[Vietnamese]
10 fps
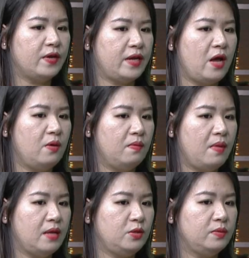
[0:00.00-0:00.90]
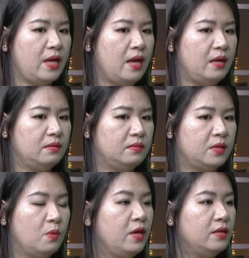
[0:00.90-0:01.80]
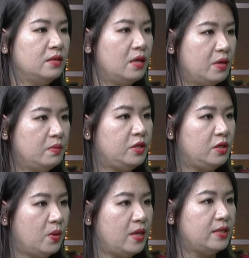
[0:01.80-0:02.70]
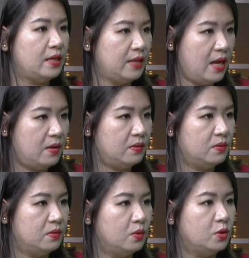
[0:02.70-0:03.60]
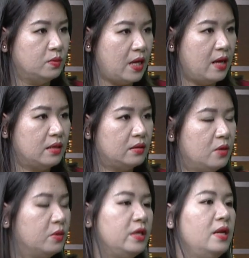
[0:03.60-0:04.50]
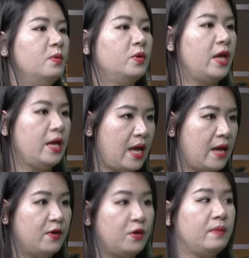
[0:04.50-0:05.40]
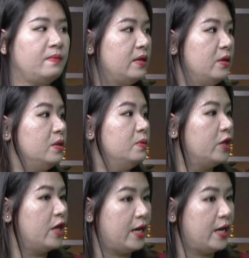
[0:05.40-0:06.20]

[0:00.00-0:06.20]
nào mà chúng ta cống hiến sức lao động trí tuệ sáng tạo của chúng ta đều được tính là một nghề cả và nó lành mạnh đều được tính một nghề